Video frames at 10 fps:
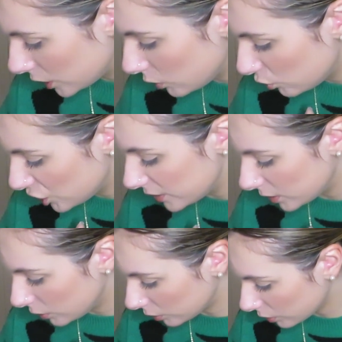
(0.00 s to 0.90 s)
j'ai
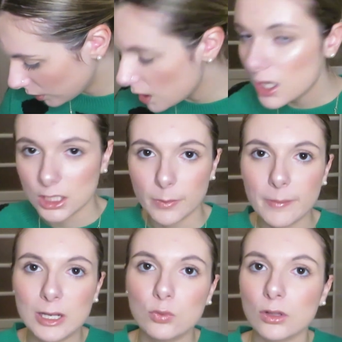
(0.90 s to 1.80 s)
utilisé d'autre je sais pas
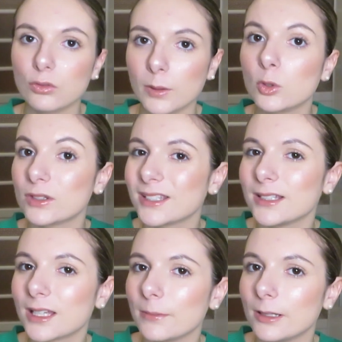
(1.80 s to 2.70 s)
mais les couleurs sont vraiment très
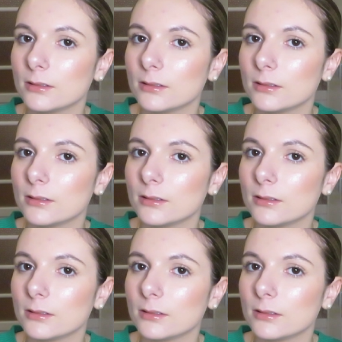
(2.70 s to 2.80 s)
très belles.